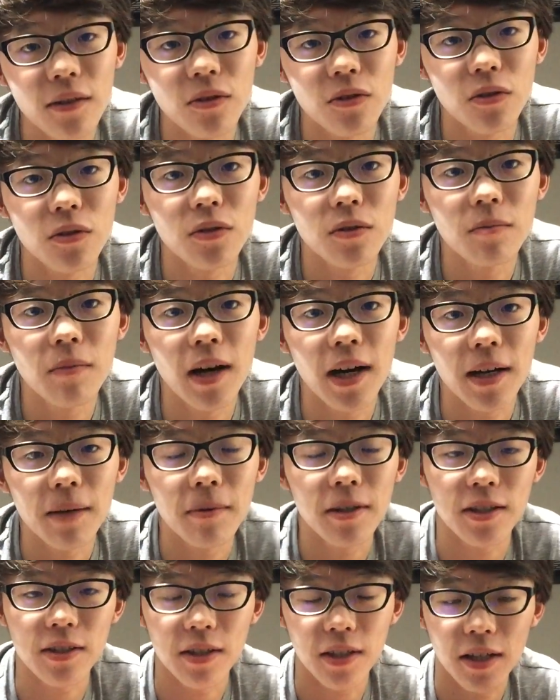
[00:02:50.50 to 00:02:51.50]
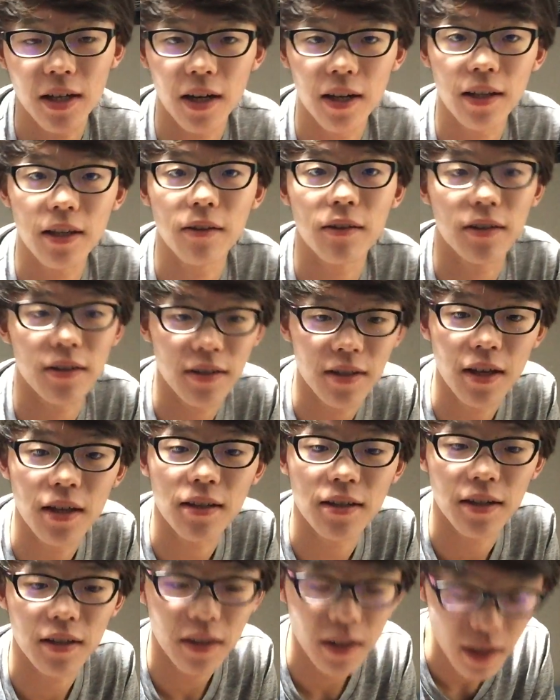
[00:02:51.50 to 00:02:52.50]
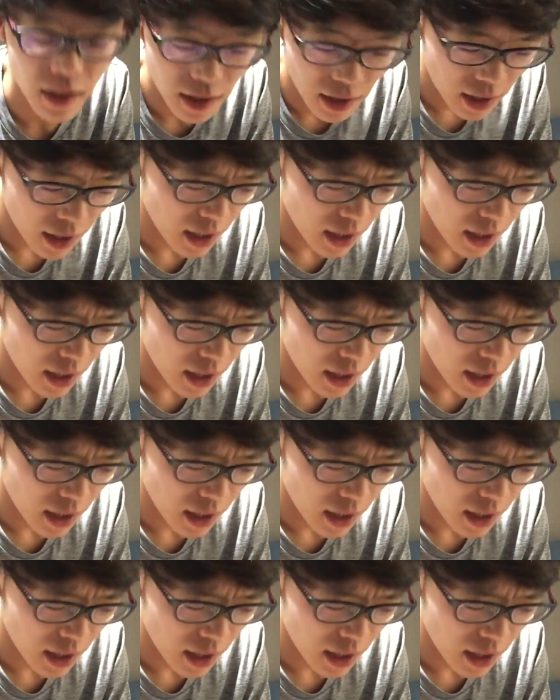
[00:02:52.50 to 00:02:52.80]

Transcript: うことを、まあ、まず聞かれたわけです。店員さんにね。